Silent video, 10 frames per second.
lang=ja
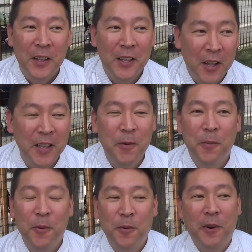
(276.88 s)
いやでも
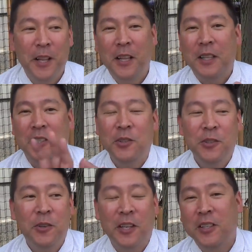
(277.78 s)
もうこれだって重
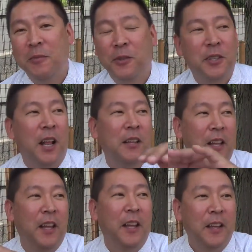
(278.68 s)
要な人物なん
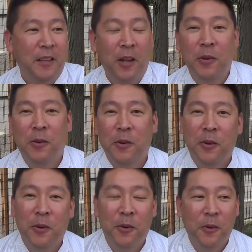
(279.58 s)
であ
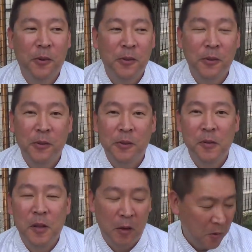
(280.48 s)

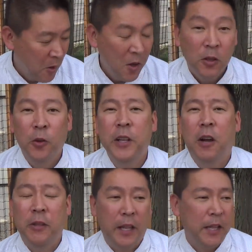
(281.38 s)
のー、あのとに
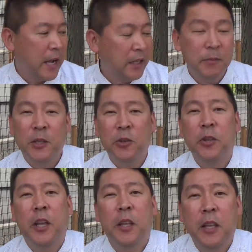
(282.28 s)
かくね中島集
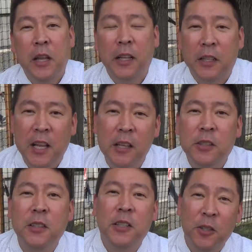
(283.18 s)
金にあと
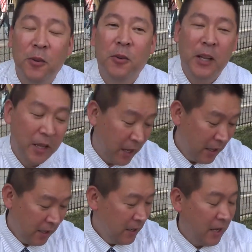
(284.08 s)
チャンスですよこれね
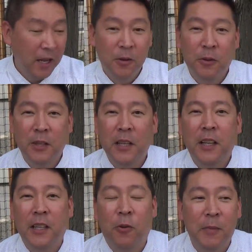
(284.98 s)
あの出て
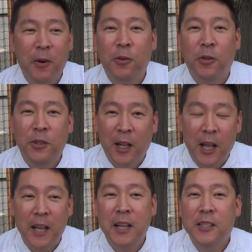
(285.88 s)
きてほんまのこと言った
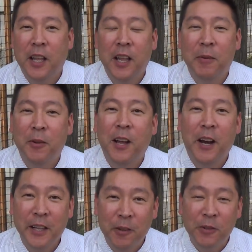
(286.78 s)
ら NHK 辞める代
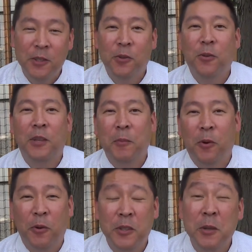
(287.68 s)
わりにうちの党で
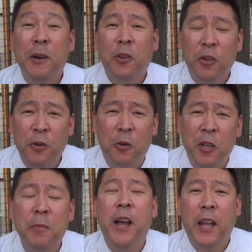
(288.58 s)
も今の給料の
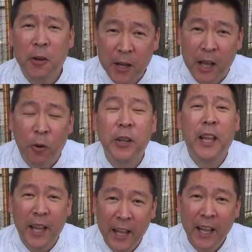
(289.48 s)
2倍上げるからおいで。